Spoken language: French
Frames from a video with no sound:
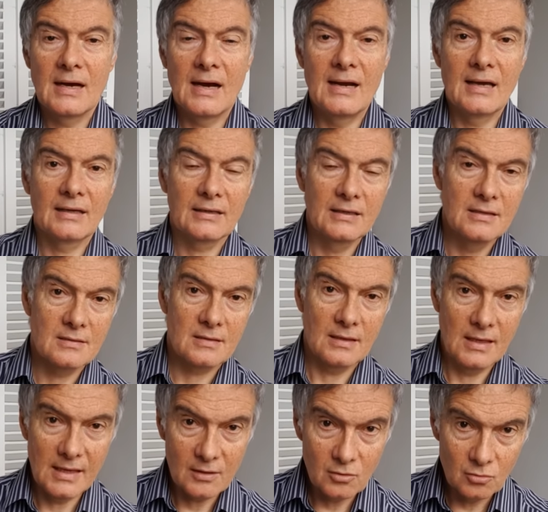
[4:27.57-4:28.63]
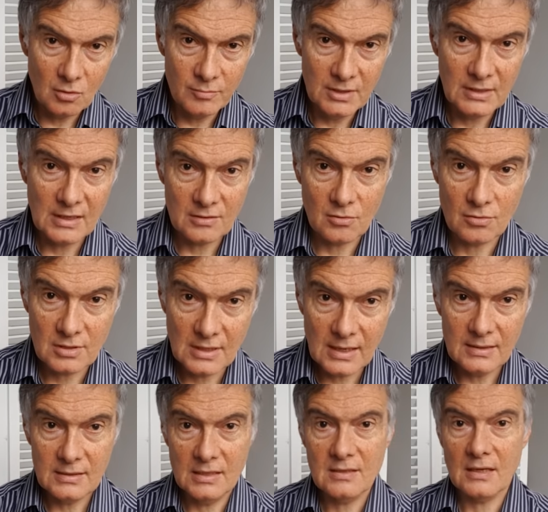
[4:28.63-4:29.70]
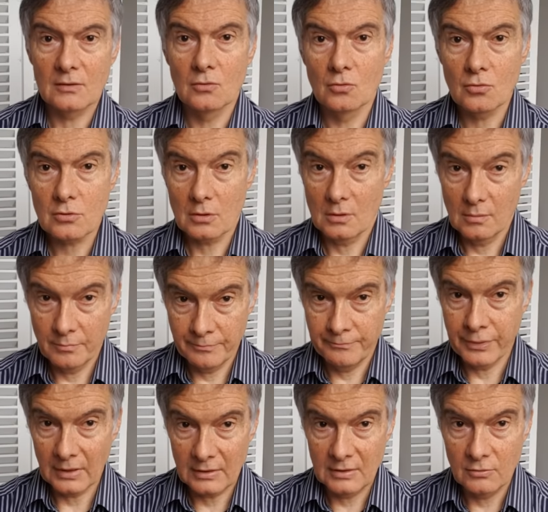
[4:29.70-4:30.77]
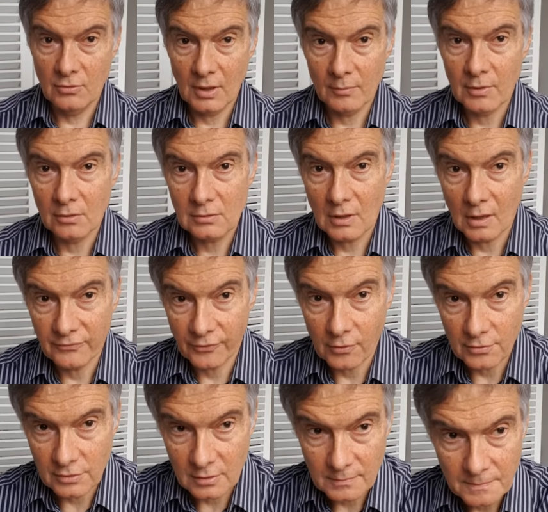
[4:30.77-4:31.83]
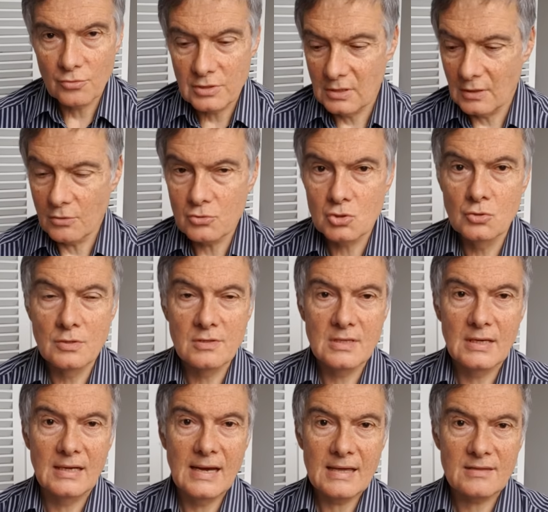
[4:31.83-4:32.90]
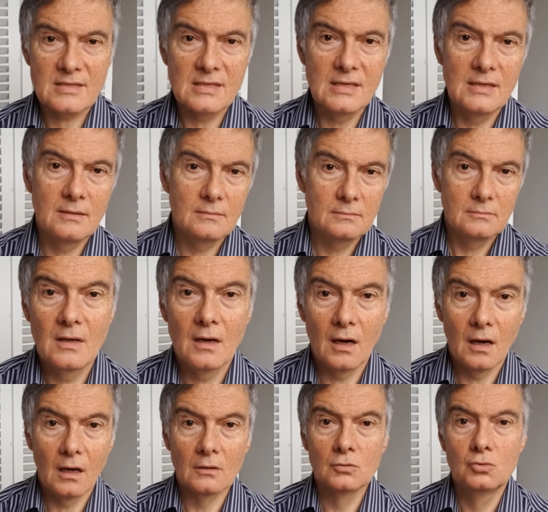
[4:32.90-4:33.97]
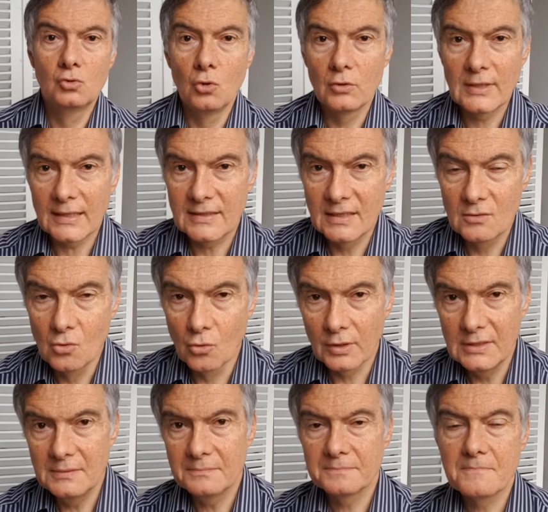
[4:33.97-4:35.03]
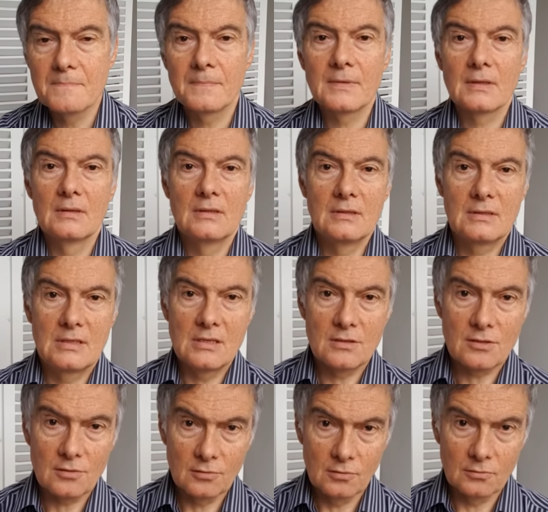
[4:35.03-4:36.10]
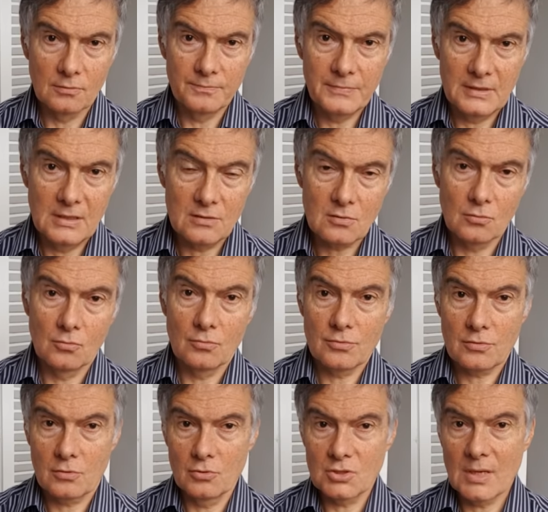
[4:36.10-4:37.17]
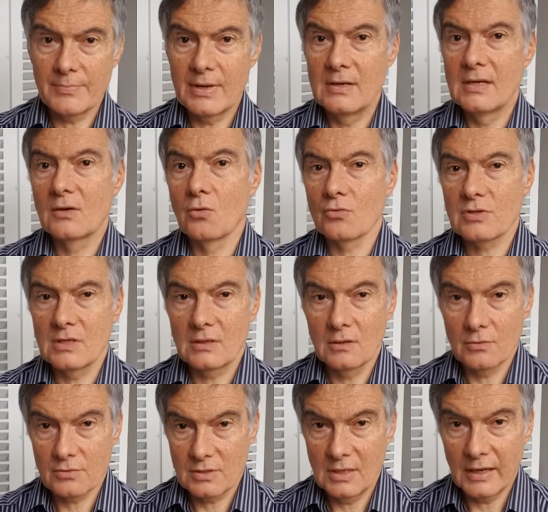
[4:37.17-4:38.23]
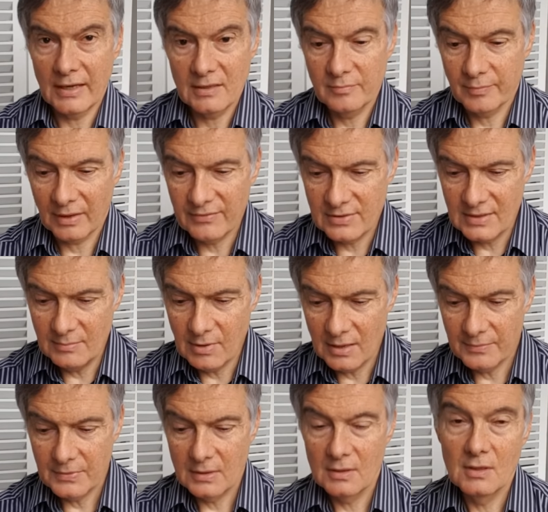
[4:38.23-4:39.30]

à la crise économique et sociale qui s'annonce particulièrement en France. Les conséquence, je les ai classées en deux catégories qui sont, qui sont ce que j'appelle les conséquences directes prévisibles